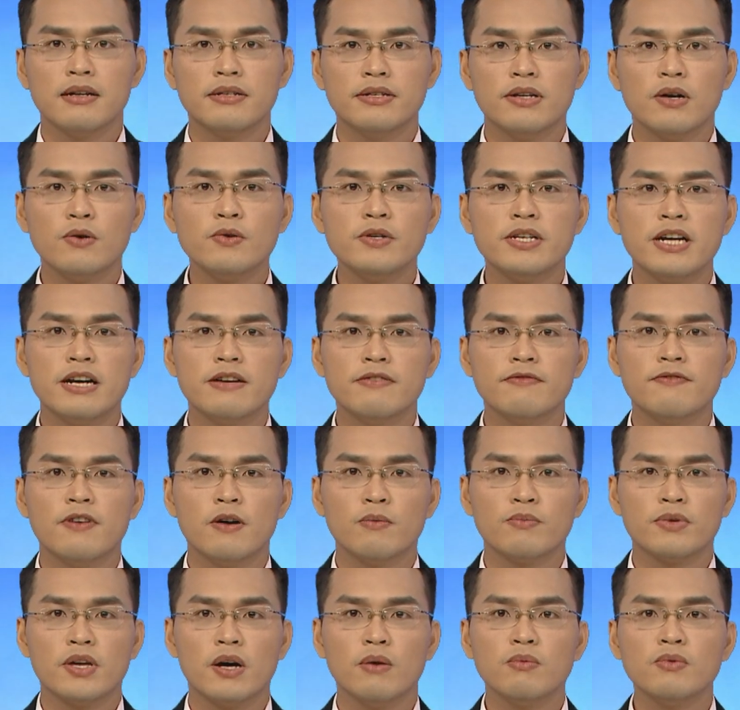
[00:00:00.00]
Đấu tranh
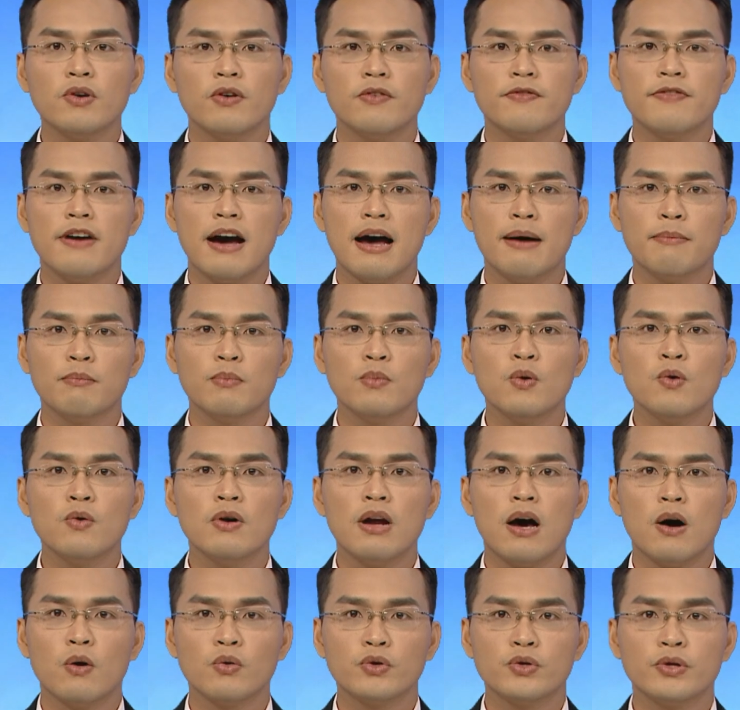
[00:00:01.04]
phòng chống tội phạm buôn
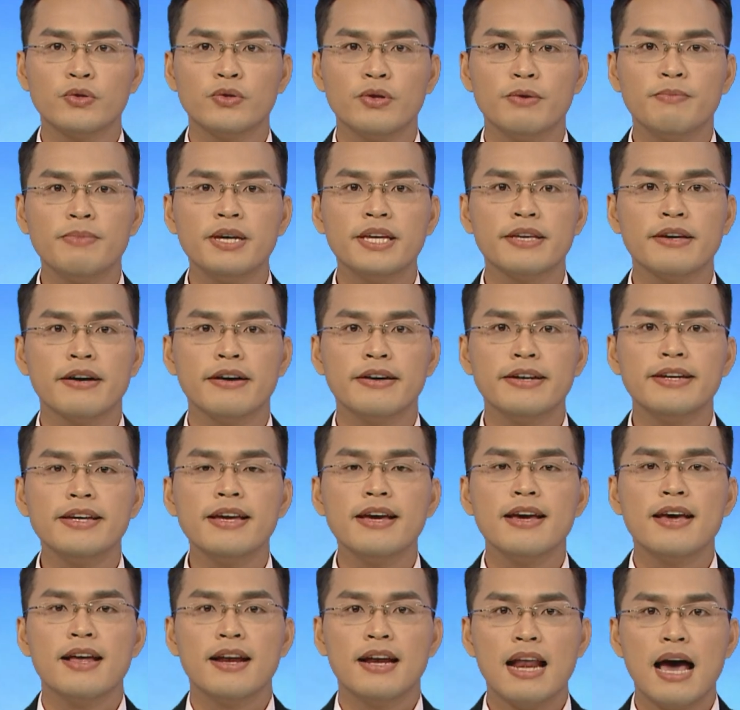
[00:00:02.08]
lậu trên tuyến biên giới
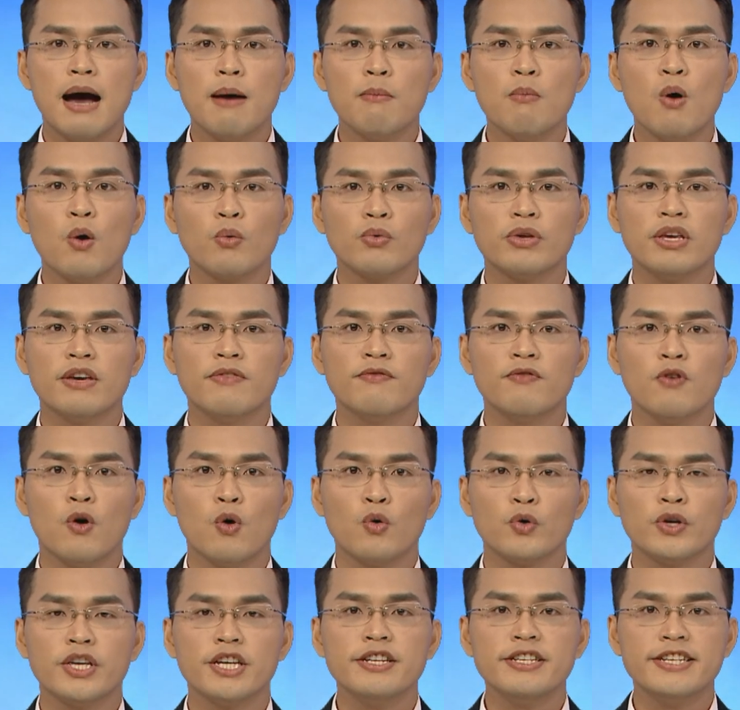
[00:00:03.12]
là một nhiệm
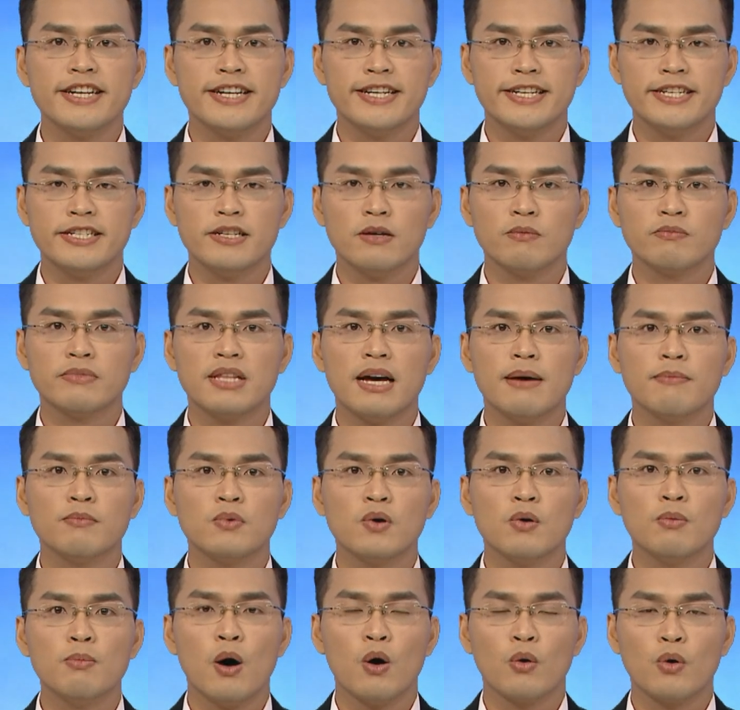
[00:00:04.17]
vụ chính trị trọng tâm
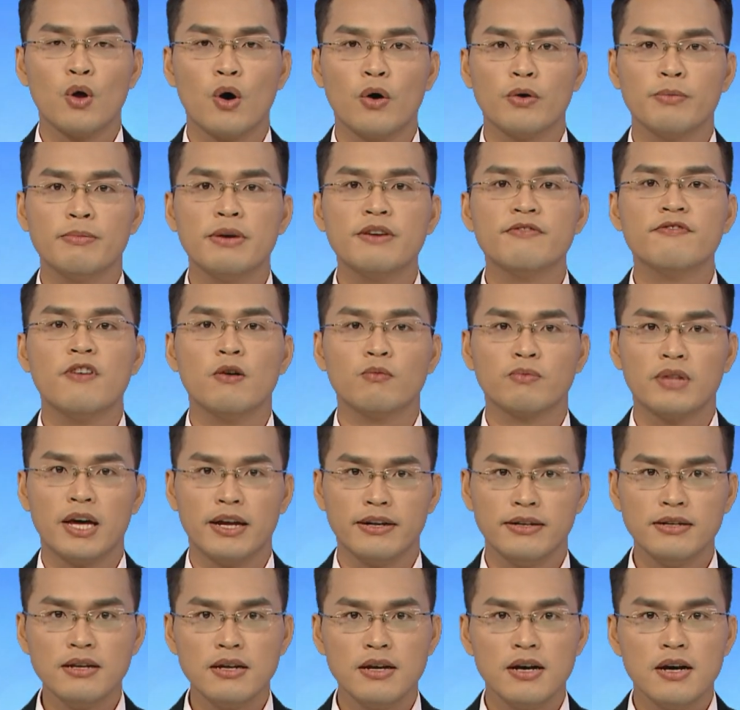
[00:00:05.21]
của Bộ đội Biên phòng
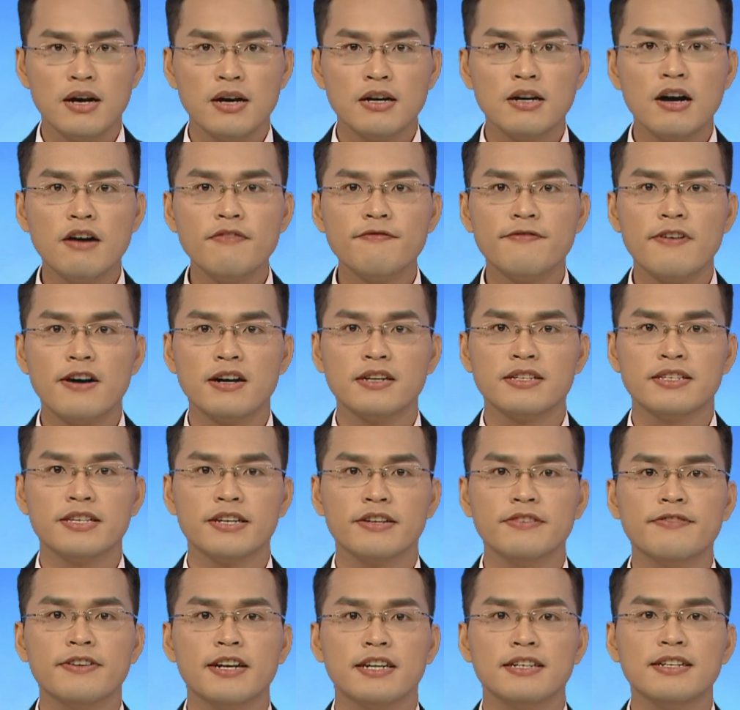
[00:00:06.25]
tỉnh, góp phần
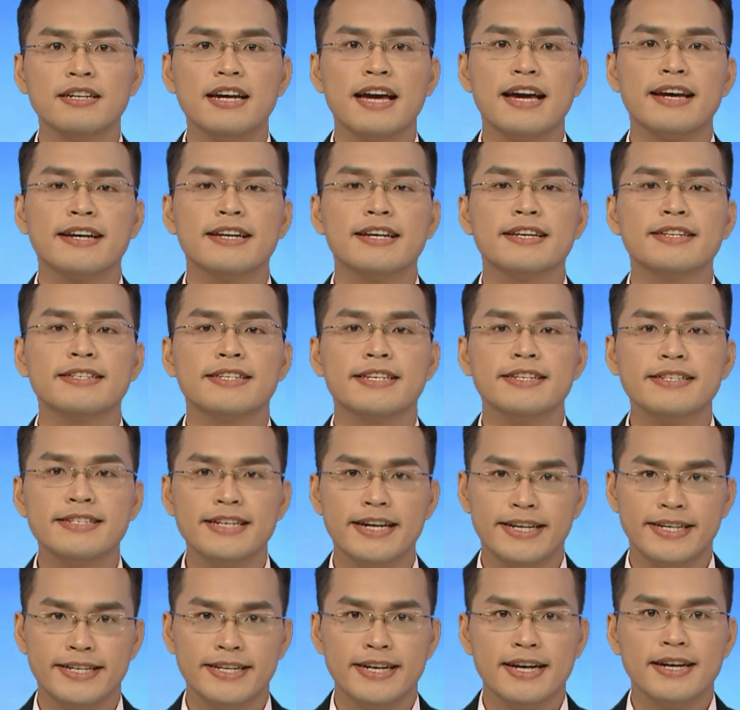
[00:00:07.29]
giữ vững an ninh chính
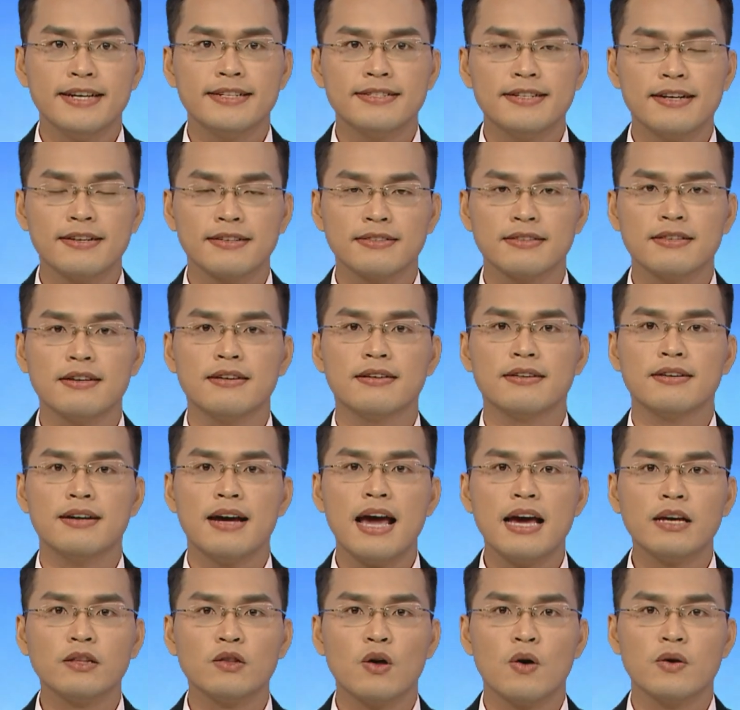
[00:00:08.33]
trị, trật tự
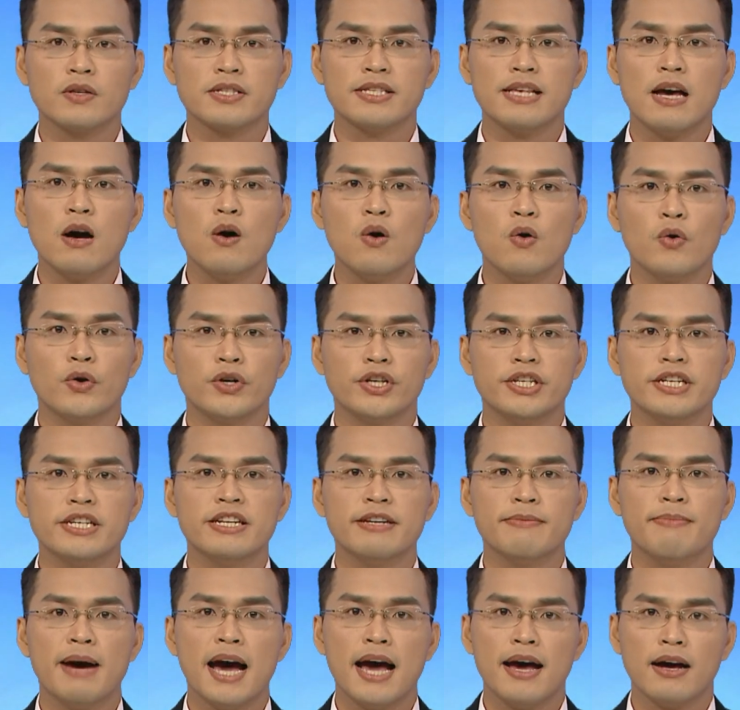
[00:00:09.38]
an toàn xã hội trên
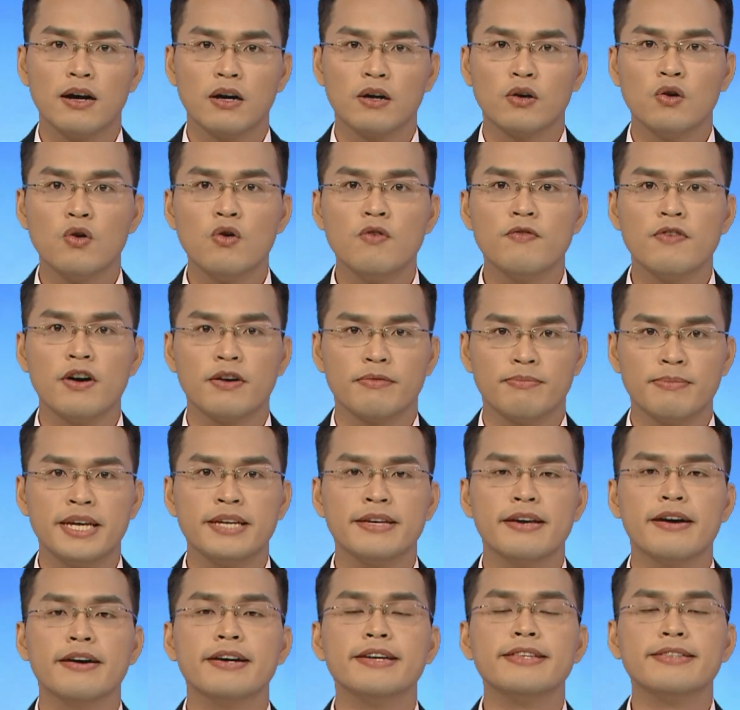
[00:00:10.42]
địa bàn khu vực
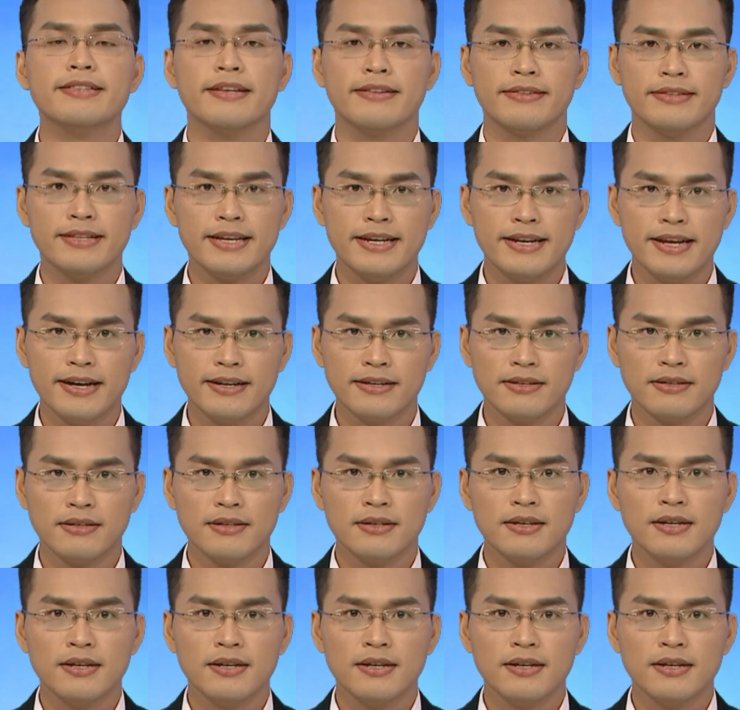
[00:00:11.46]
biên giới tỉnh Tây Ninh.